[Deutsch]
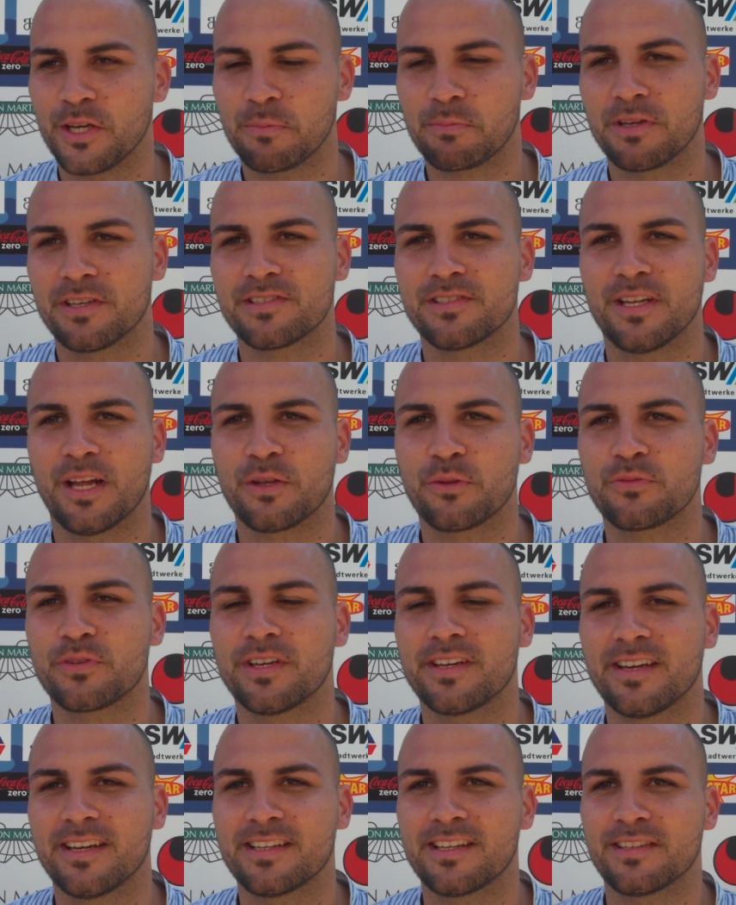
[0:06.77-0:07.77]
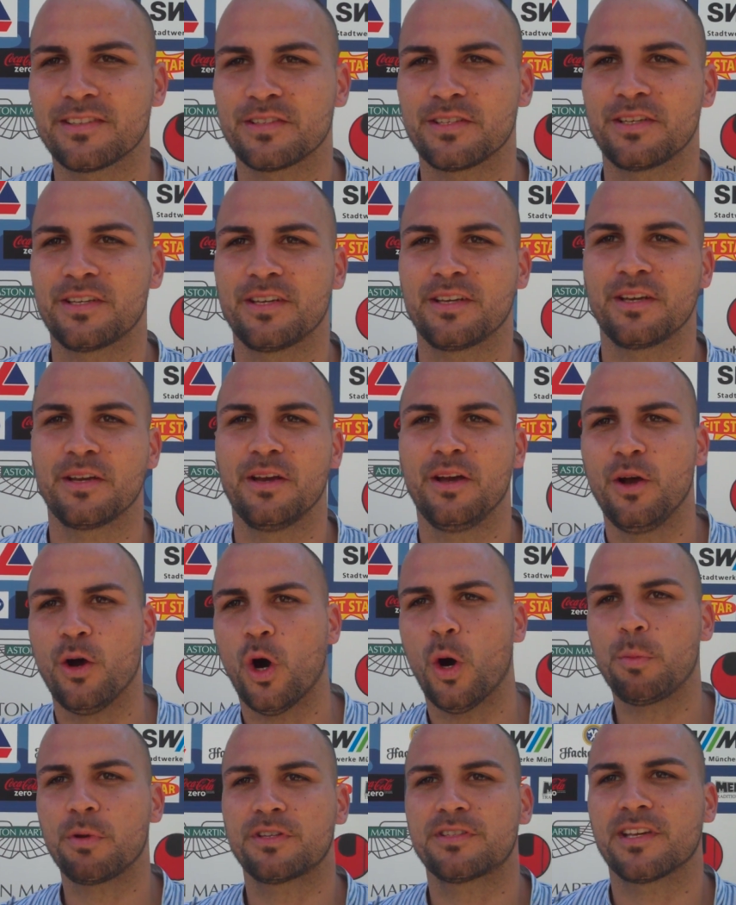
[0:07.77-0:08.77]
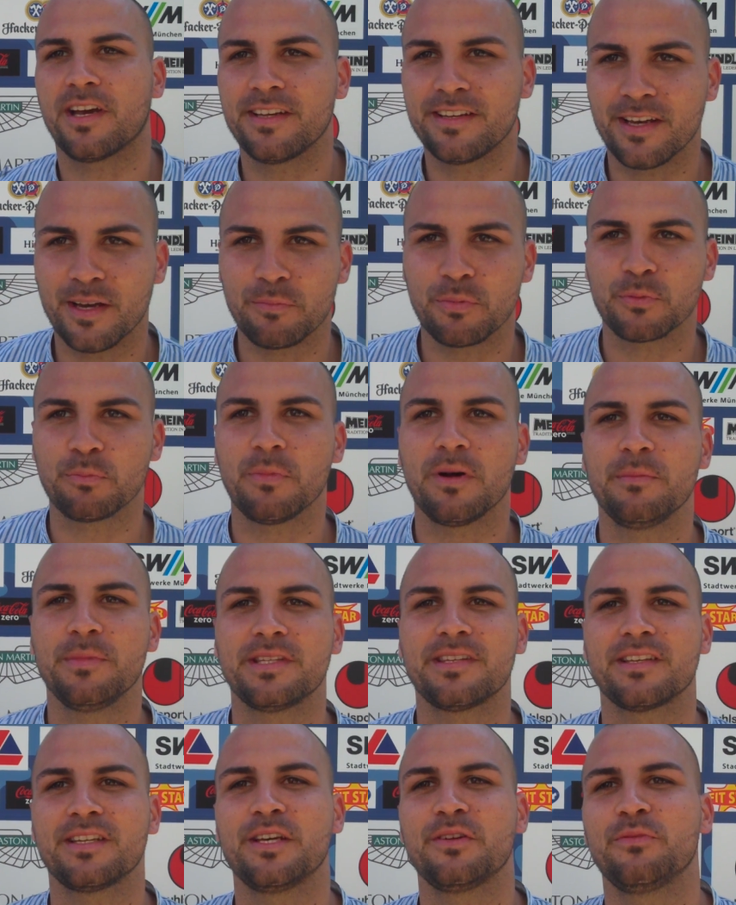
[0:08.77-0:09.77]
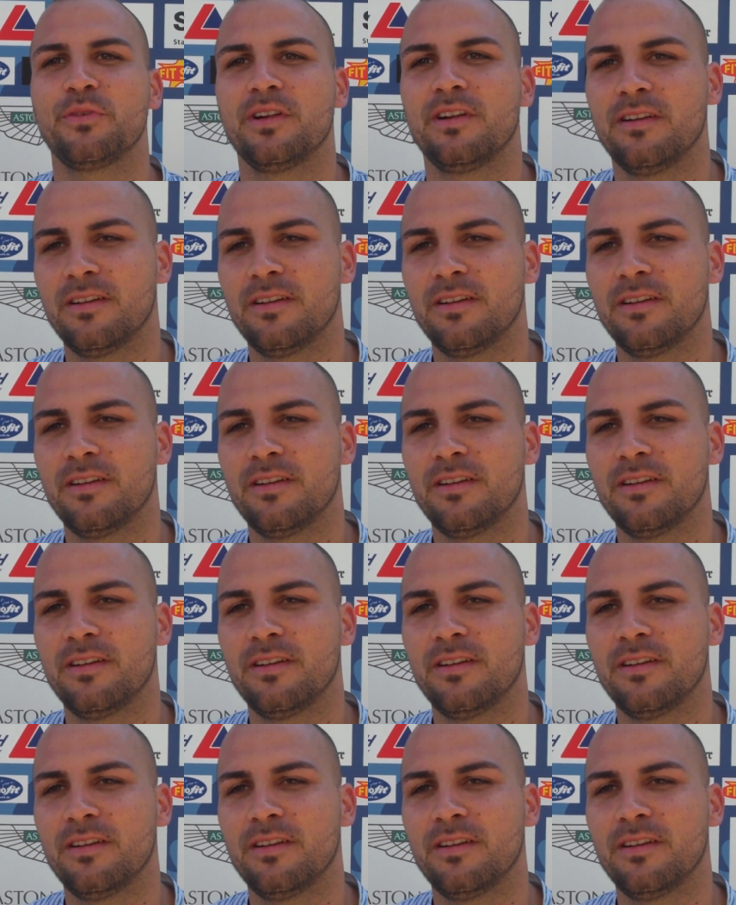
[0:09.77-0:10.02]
Ich habe gestern einen Anruf gekriegt, dass ich, ob ich Zeit habe und mal mittrainieren will.